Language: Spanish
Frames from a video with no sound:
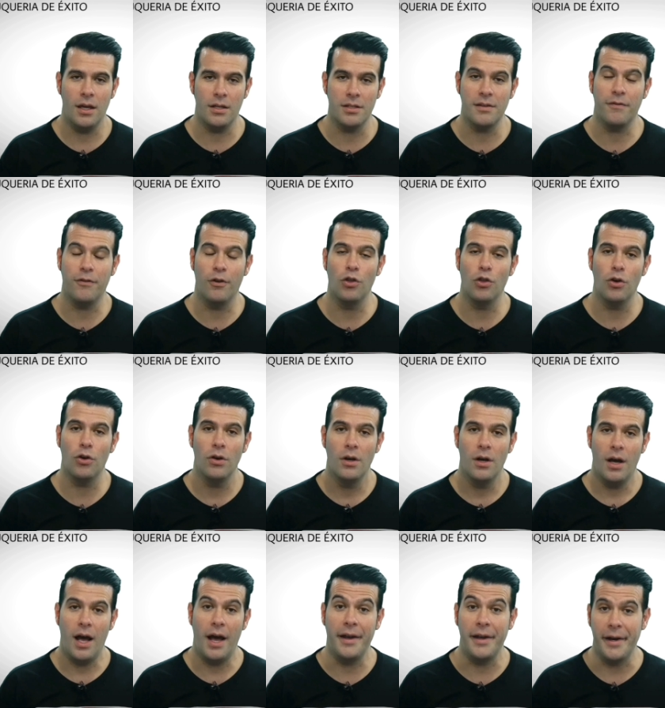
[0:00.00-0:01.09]
eh, ese fondo
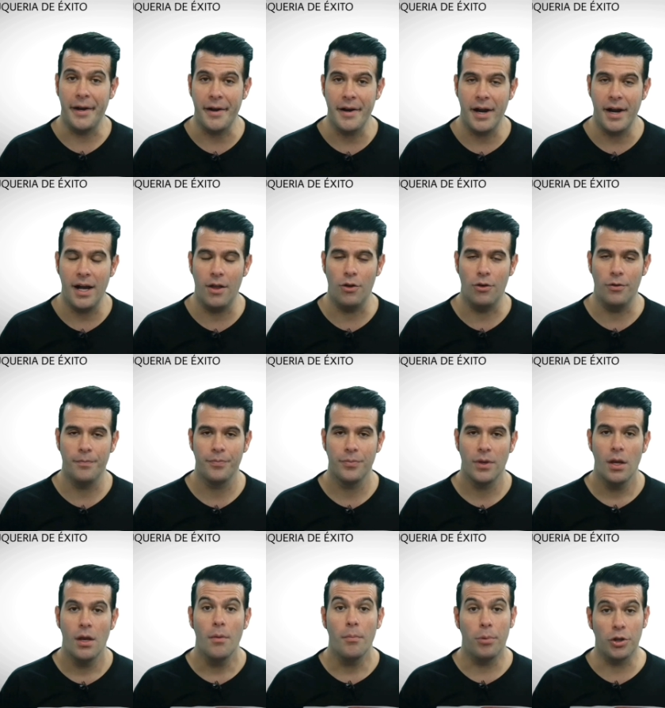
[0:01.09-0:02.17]
anaranjado.
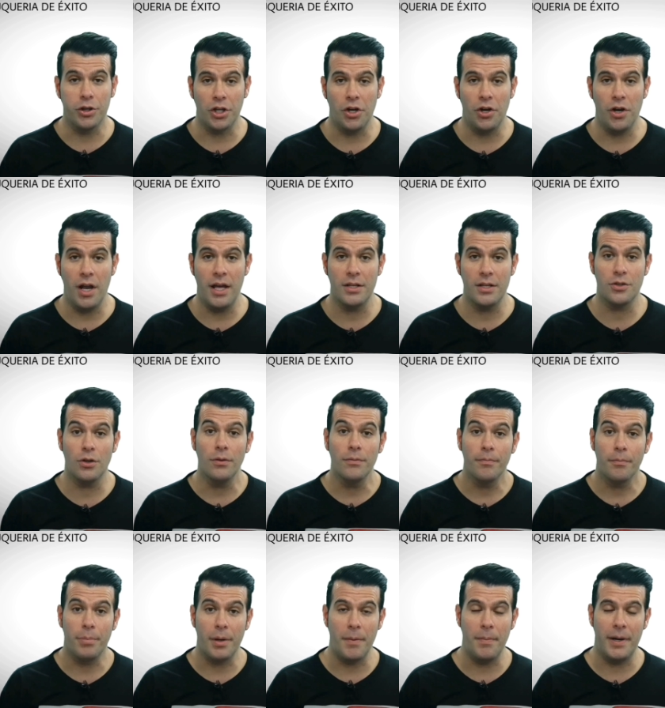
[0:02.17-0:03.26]
Posterior a
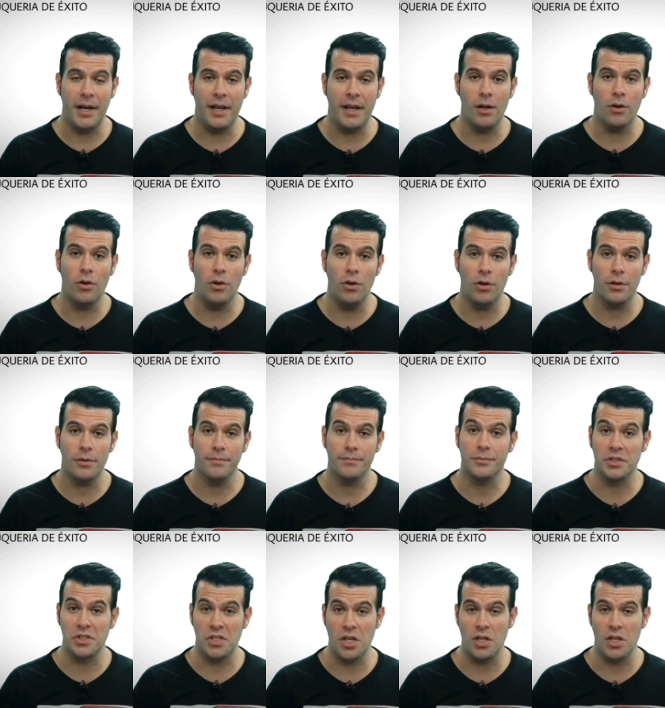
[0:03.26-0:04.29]
eso, preparé el color